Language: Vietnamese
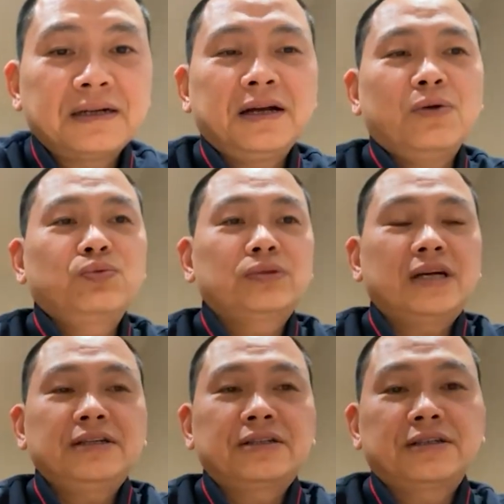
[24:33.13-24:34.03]
Đông
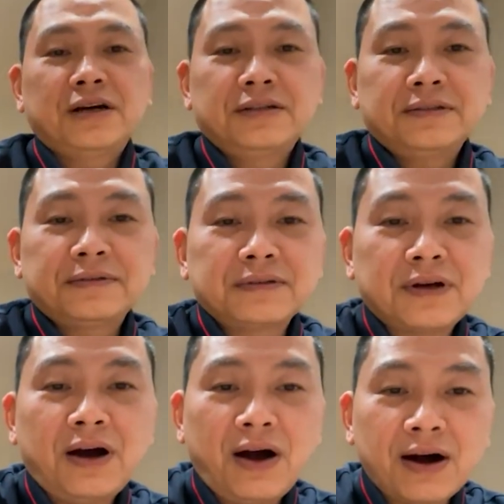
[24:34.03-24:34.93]
Tây Sơn
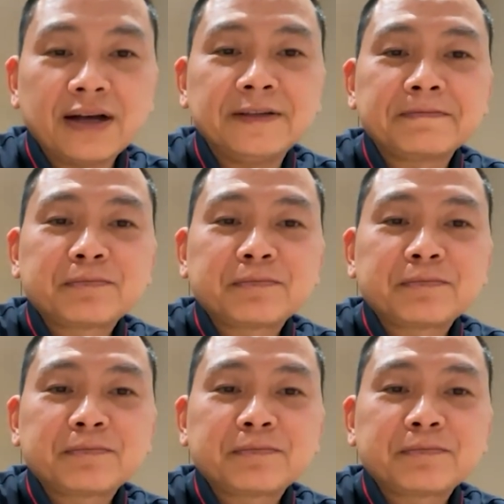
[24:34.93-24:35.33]
có hỏi